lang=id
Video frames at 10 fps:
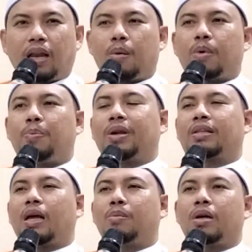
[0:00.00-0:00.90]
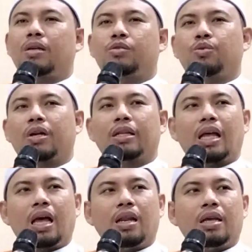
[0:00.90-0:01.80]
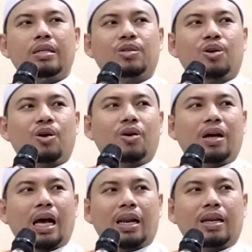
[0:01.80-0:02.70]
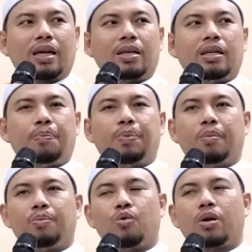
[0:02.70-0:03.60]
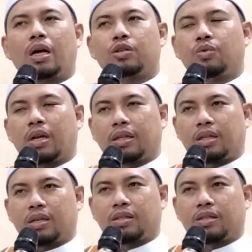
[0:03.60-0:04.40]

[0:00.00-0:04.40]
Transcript: Nama pertama surat Al-Isra karena di pembuka surat